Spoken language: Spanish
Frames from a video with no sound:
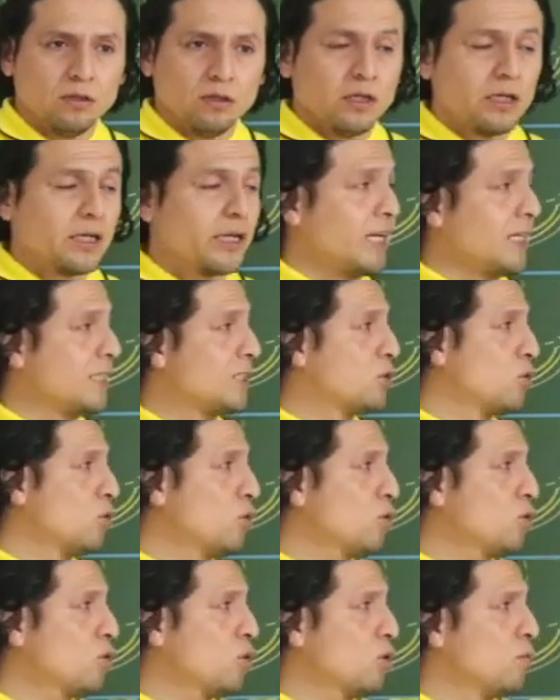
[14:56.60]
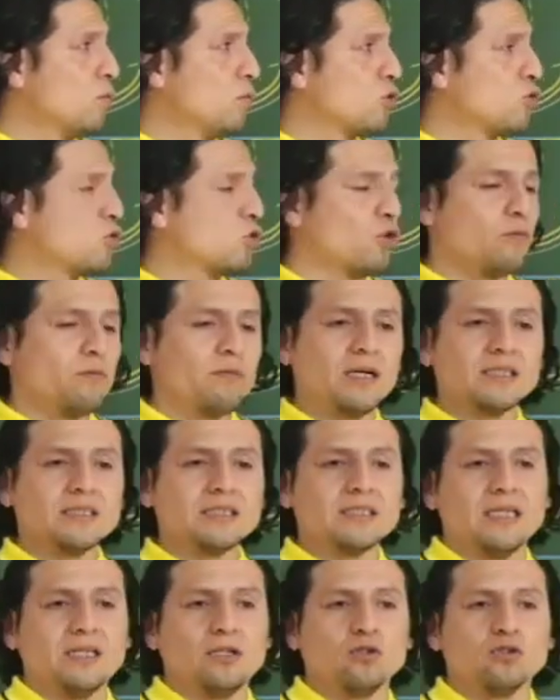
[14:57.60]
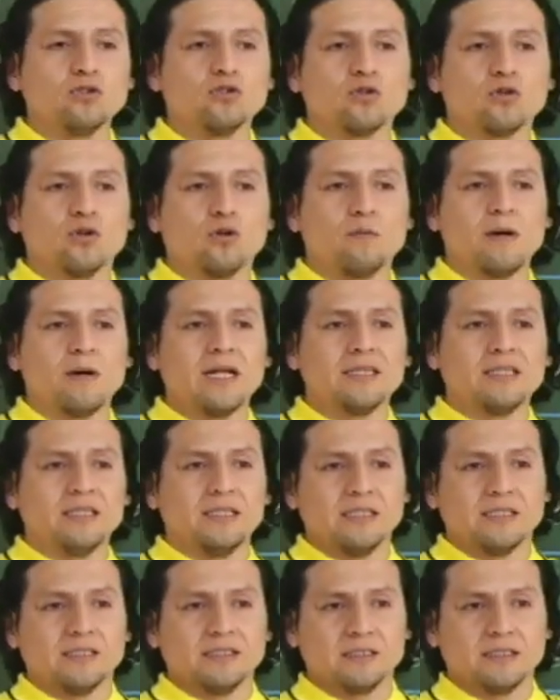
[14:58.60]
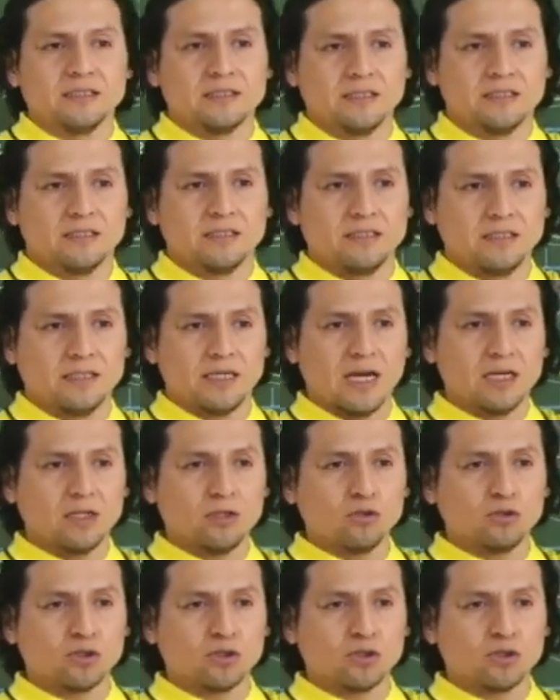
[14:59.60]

que son cromosomas de dos cromátides, que hay dos